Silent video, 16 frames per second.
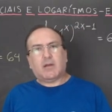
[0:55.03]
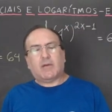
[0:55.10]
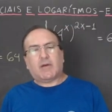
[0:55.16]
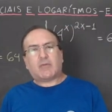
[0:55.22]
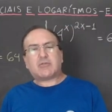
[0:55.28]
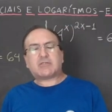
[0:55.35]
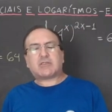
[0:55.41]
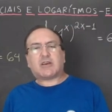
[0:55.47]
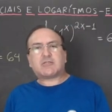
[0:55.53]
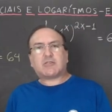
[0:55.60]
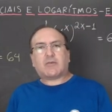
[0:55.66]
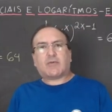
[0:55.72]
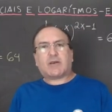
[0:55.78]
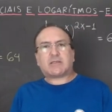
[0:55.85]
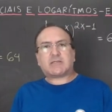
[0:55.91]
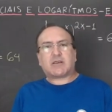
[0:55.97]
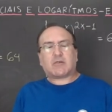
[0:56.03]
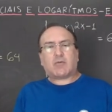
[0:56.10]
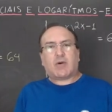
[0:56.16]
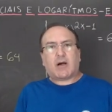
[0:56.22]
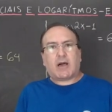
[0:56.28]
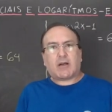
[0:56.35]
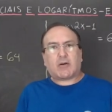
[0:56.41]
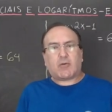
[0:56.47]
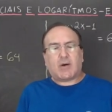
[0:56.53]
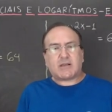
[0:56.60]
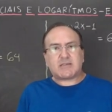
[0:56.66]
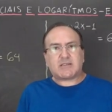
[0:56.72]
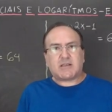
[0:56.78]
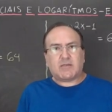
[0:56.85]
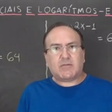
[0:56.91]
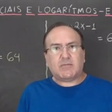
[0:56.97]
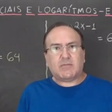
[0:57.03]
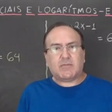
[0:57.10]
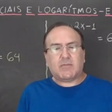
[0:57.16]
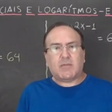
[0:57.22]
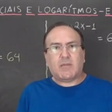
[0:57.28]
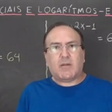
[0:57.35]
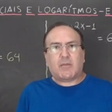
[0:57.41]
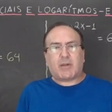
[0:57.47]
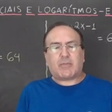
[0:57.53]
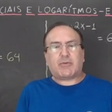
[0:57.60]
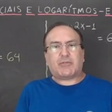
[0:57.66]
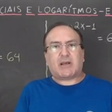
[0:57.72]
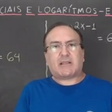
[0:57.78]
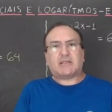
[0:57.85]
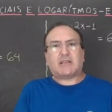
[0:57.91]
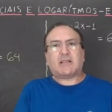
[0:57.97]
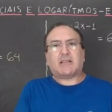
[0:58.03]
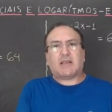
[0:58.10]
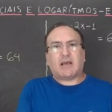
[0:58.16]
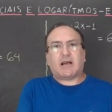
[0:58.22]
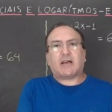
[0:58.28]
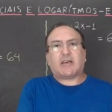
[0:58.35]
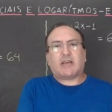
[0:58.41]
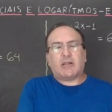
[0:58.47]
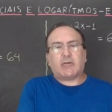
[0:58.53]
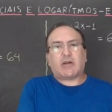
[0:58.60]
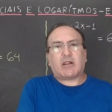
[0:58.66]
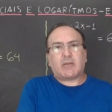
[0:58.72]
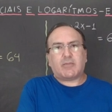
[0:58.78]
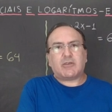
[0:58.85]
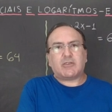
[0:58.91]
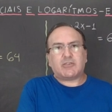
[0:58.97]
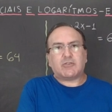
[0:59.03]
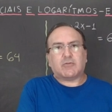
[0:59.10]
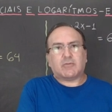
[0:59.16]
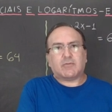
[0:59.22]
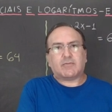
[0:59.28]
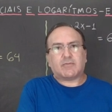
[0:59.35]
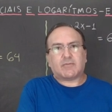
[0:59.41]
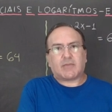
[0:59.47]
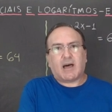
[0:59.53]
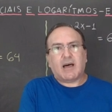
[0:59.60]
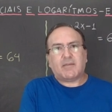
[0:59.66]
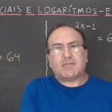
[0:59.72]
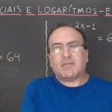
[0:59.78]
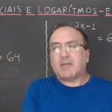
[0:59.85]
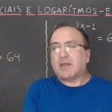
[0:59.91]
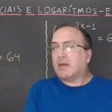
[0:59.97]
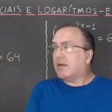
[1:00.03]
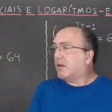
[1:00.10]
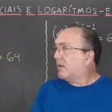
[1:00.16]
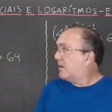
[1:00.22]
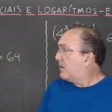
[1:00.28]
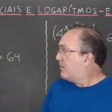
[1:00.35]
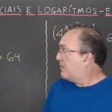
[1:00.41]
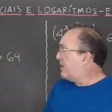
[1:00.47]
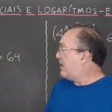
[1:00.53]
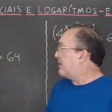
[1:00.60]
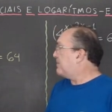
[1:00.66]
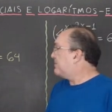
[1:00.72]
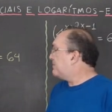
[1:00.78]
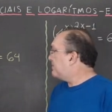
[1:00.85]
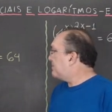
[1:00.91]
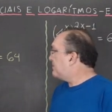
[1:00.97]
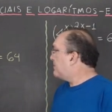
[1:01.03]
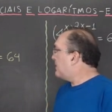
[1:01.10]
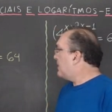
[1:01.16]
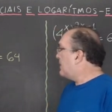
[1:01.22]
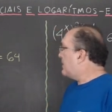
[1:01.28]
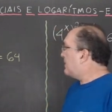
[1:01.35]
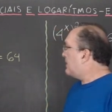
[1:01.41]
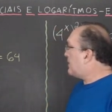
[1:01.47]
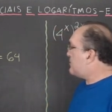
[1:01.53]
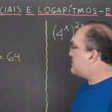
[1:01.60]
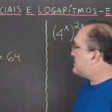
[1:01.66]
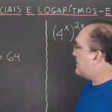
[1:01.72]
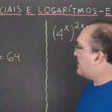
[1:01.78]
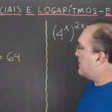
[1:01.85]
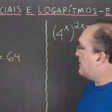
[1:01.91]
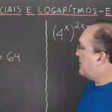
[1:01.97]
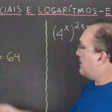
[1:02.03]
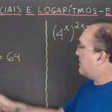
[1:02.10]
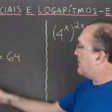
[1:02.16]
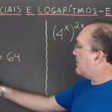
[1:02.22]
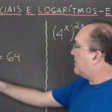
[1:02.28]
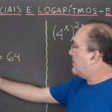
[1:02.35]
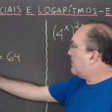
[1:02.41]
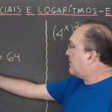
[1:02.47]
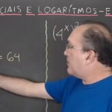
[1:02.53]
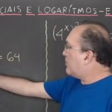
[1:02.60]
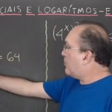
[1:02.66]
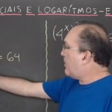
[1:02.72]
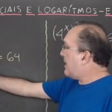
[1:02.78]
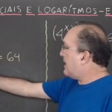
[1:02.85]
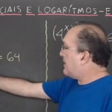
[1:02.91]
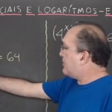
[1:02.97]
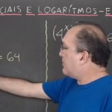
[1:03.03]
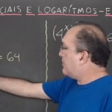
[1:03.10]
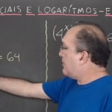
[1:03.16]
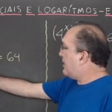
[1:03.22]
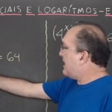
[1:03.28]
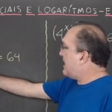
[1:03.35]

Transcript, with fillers: vamos resolver a equação para poder atender aquilo que ele pediu, tá? Bem, temos aqui 4